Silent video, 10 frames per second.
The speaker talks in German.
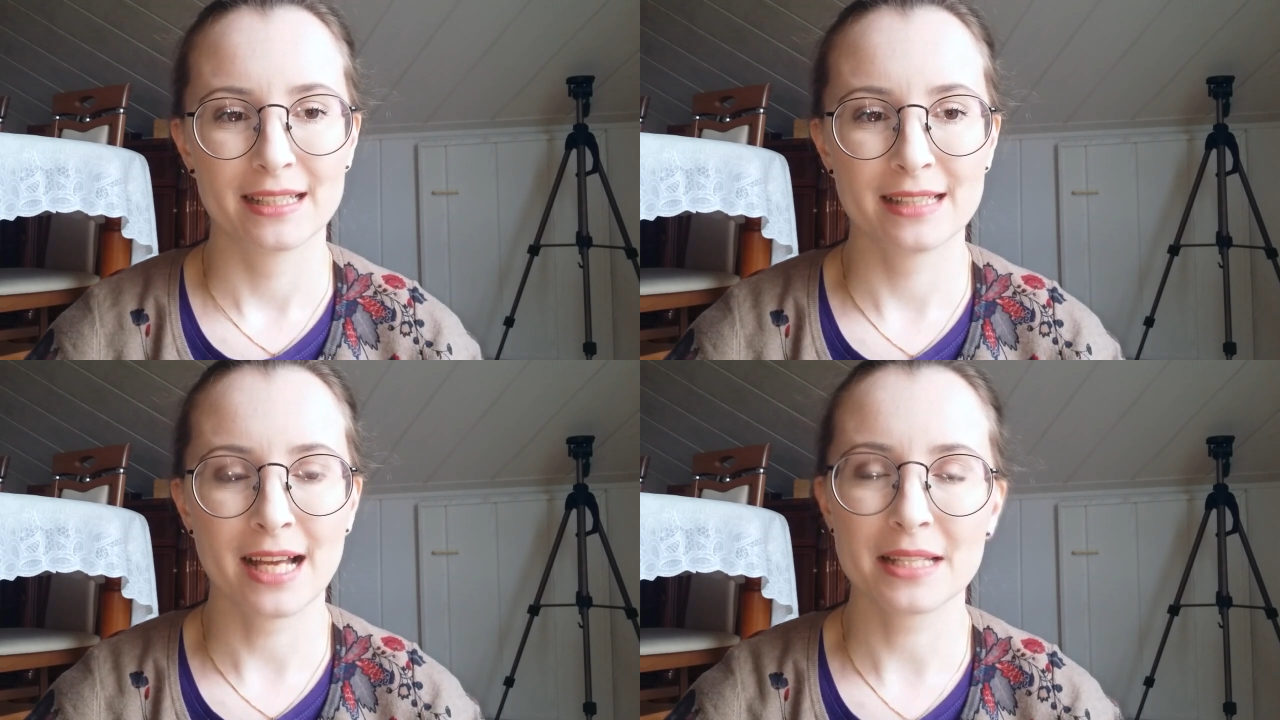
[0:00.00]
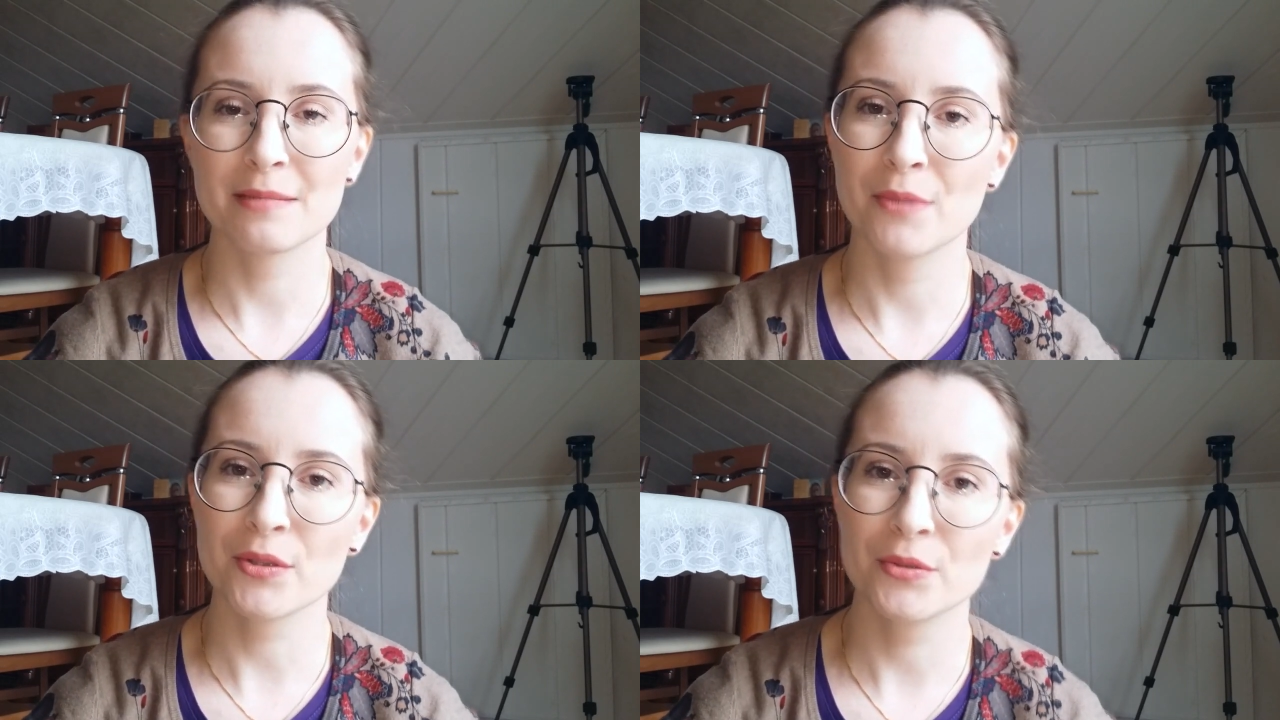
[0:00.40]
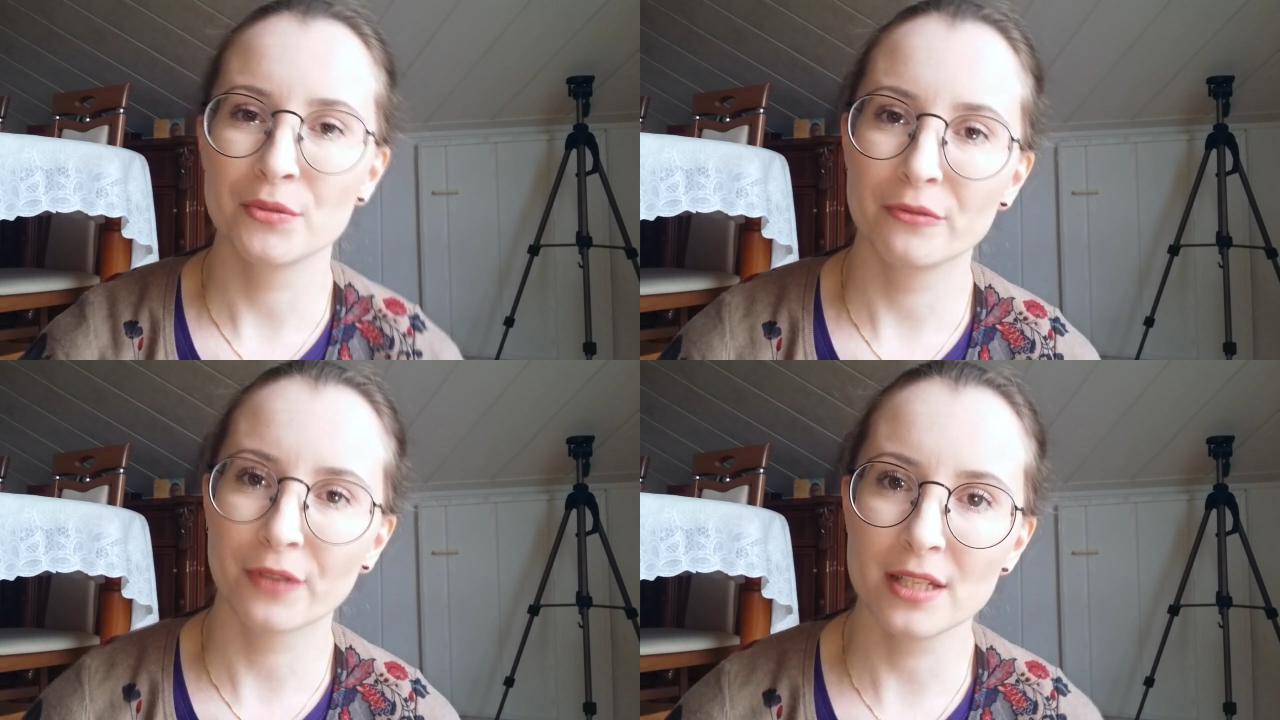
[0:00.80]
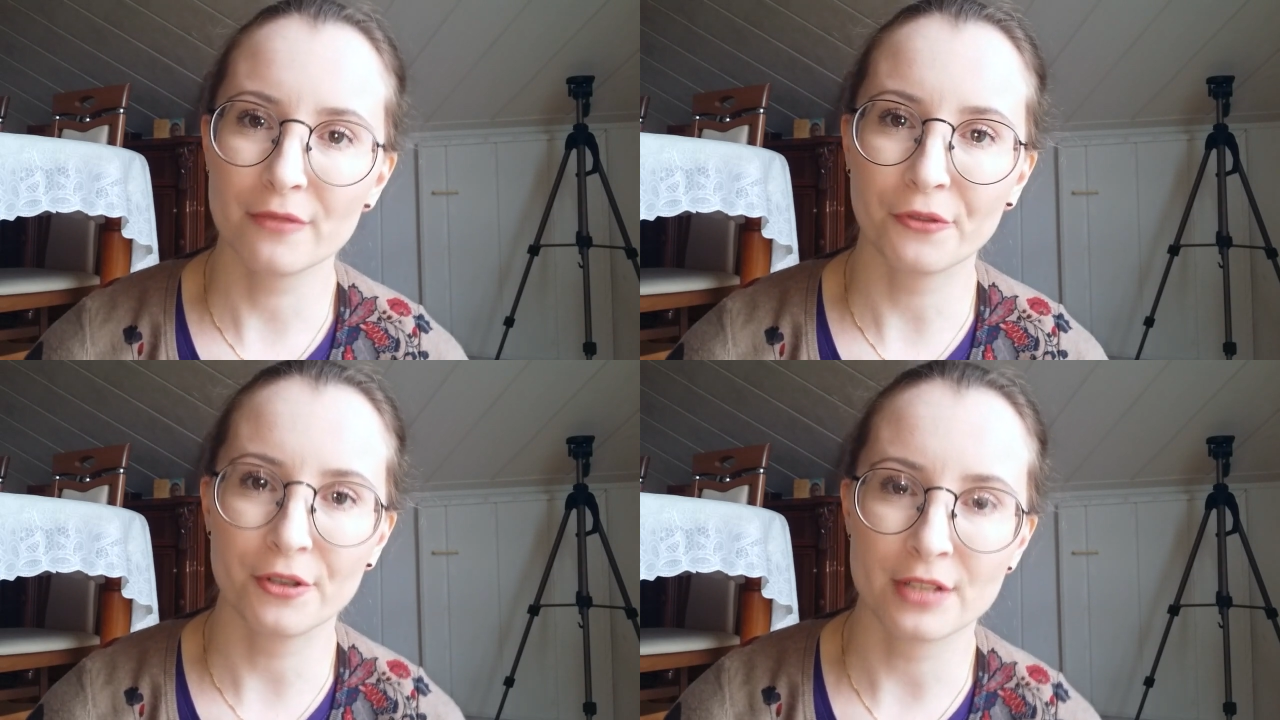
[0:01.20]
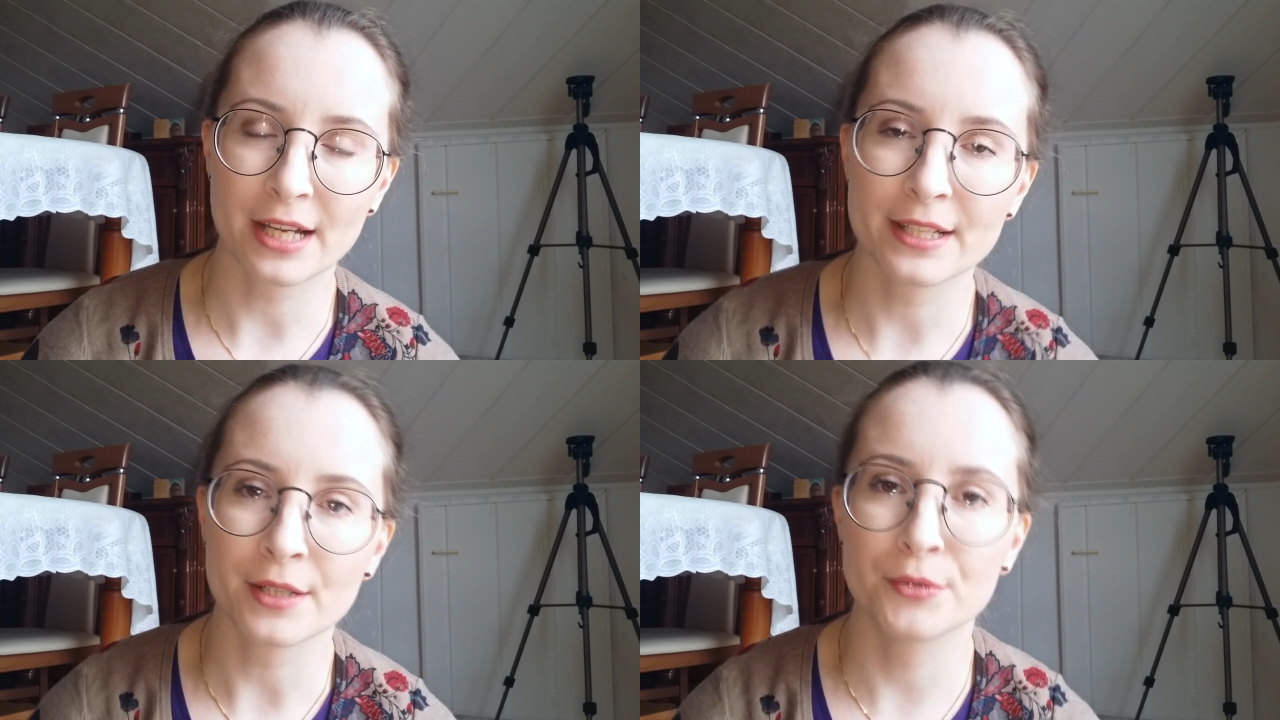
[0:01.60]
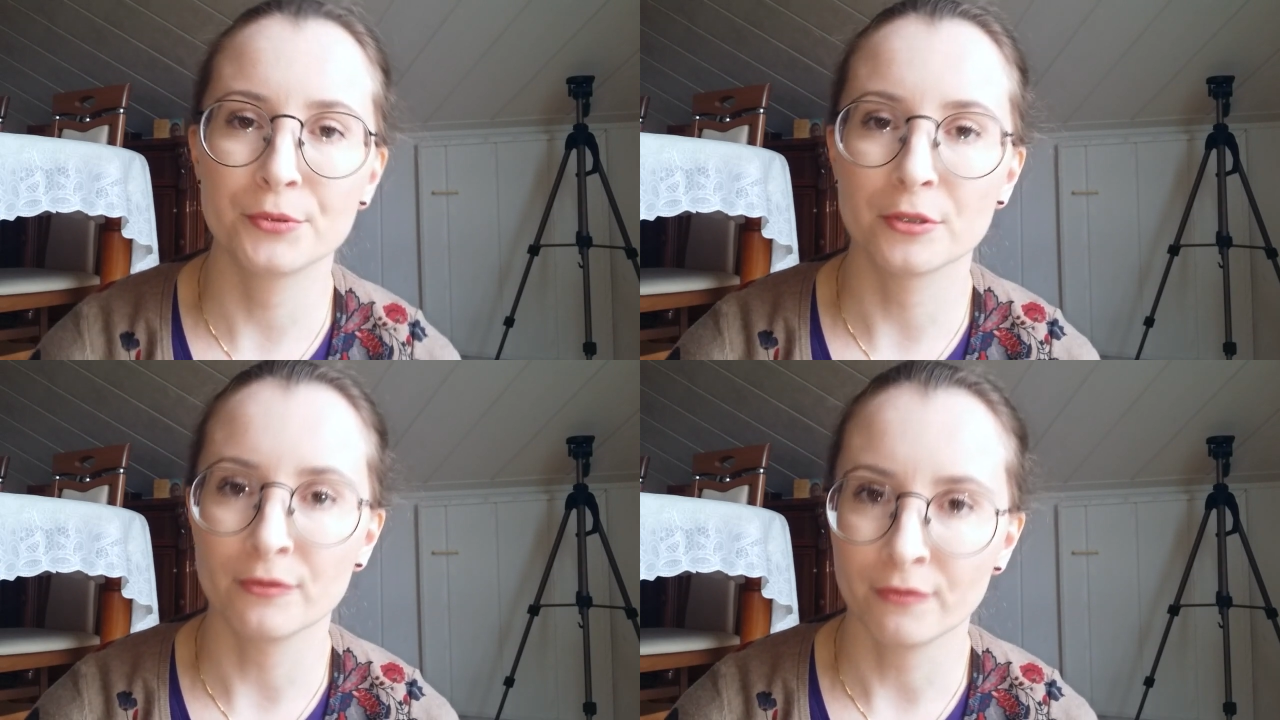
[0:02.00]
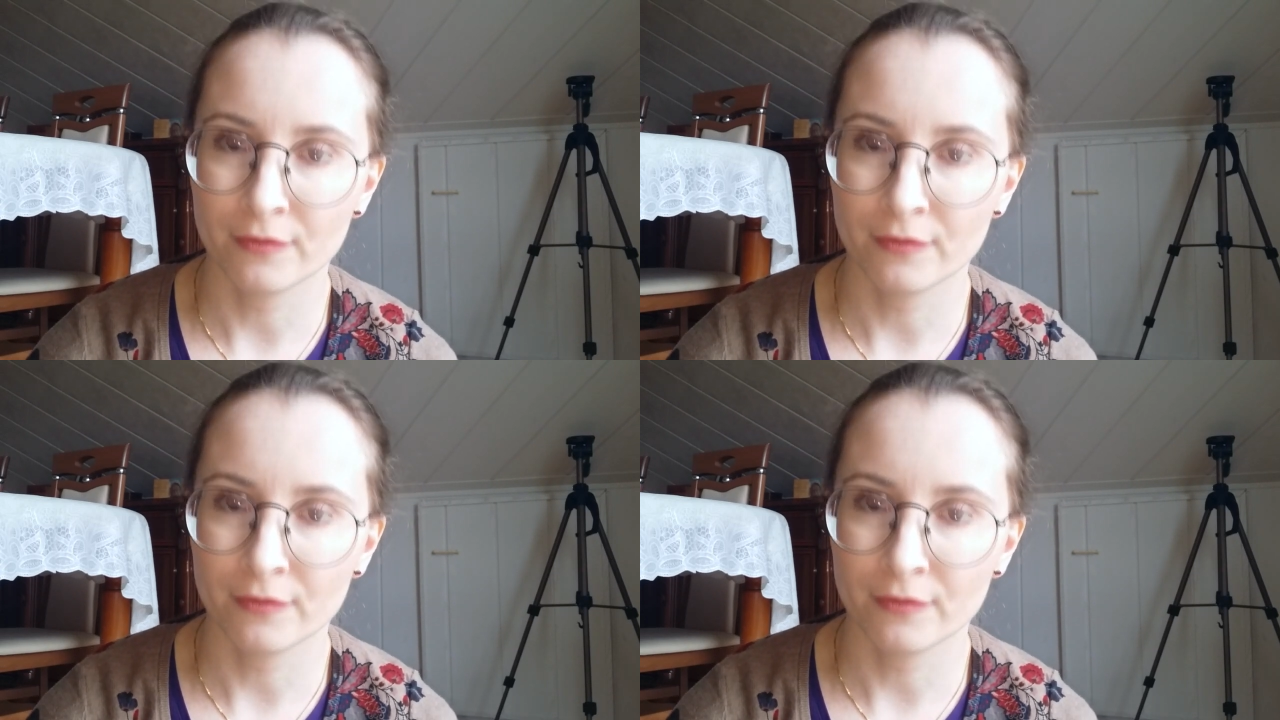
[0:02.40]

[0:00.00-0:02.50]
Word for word: nach dem Motto Friede, Freude, Eierkuchen.